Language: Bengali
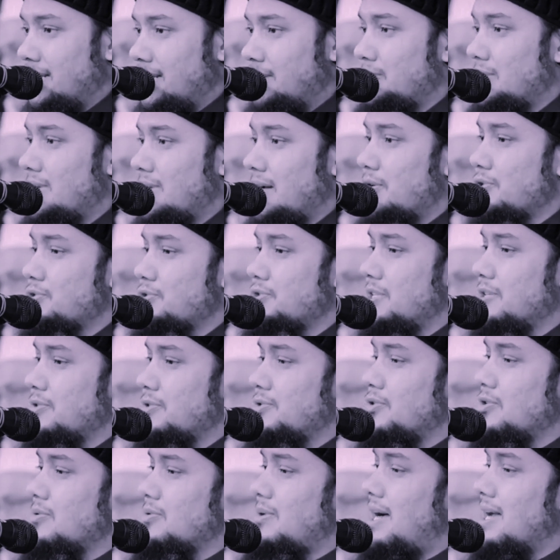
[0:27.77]
কিন্তু কারোর সাথে
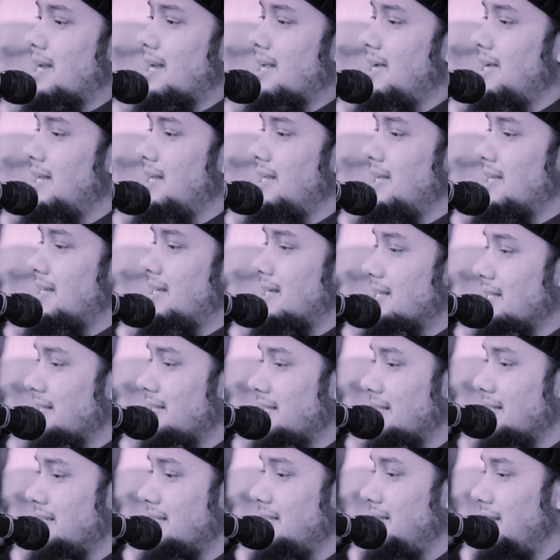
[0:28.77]
কোনো হানাহানি
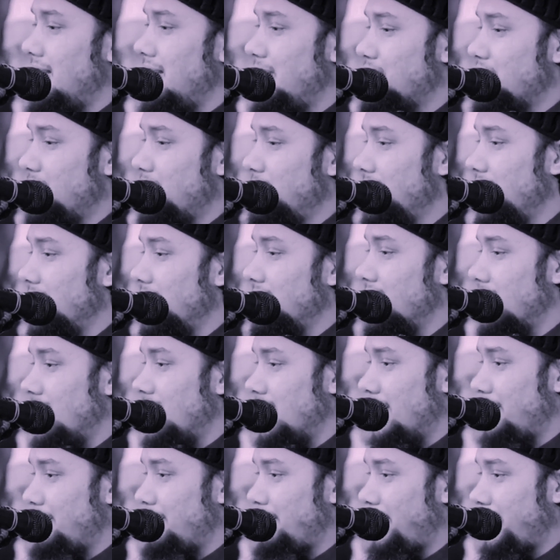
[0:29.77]
কাটাকাটি এইসবে নাই
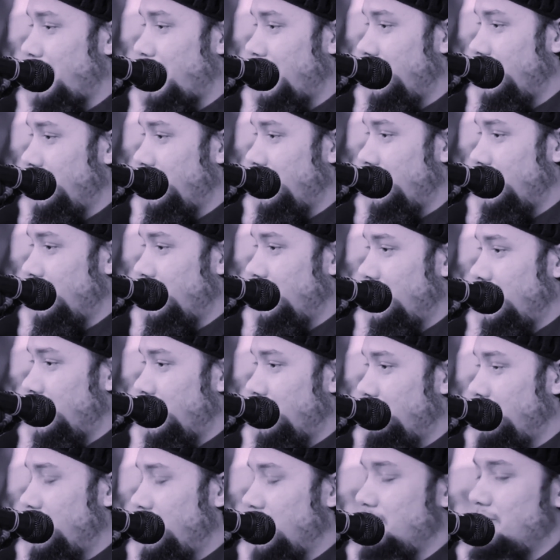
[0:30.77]
তারা
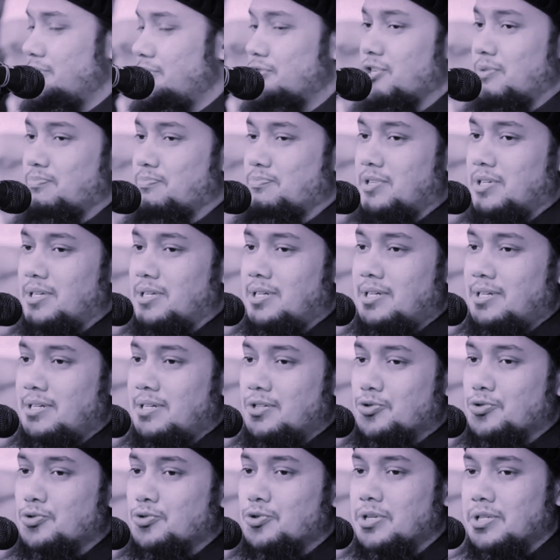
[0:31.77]
পৃথিবীর সবচেয়ে
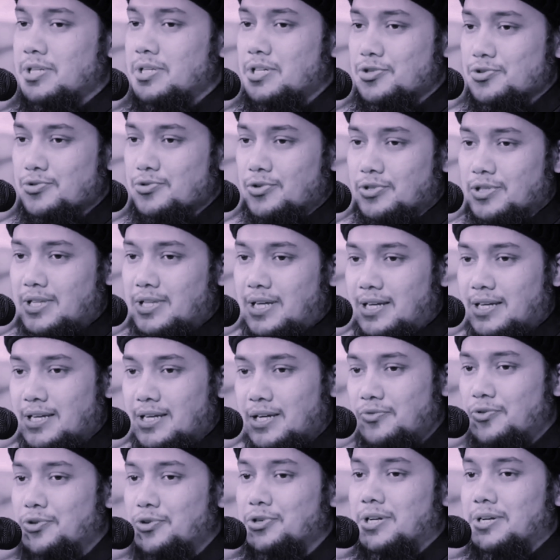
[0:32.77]
সুখী দেশগুলোর
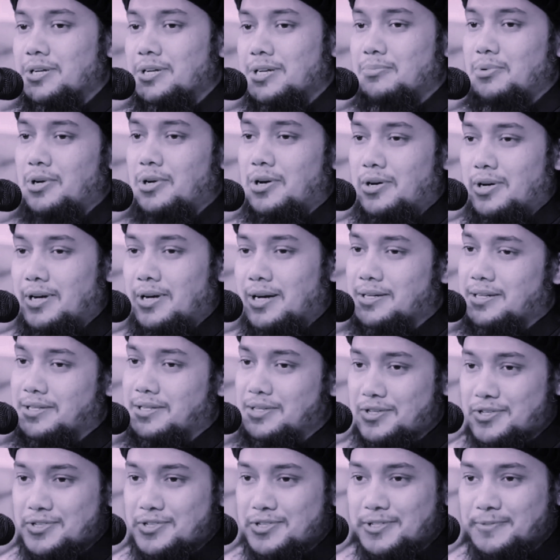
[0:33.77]
তালিকায় ভুটানকে বলা হয়
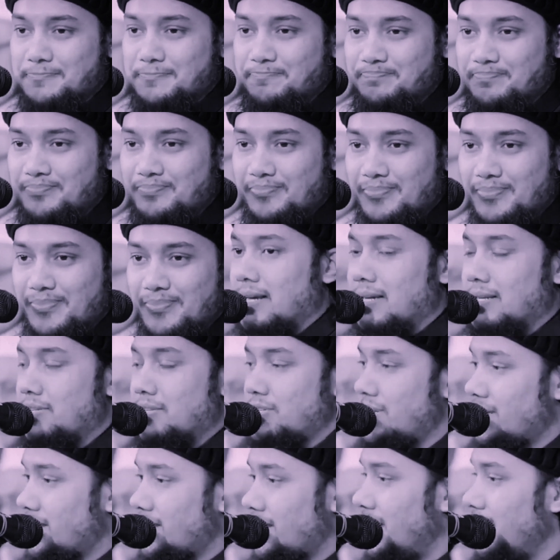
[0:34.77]
একটা দেশ
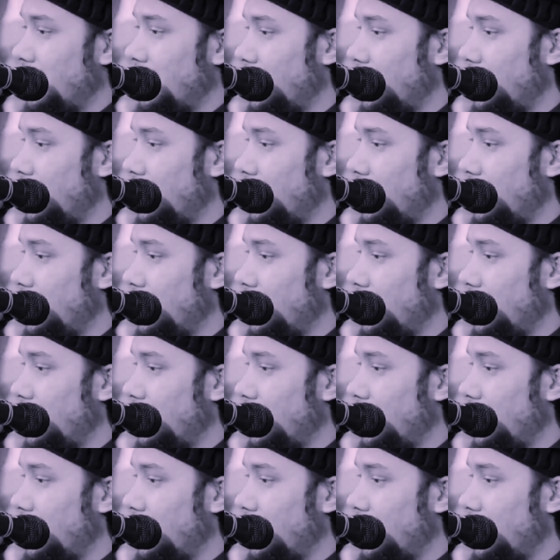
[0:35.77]
শিক্ষা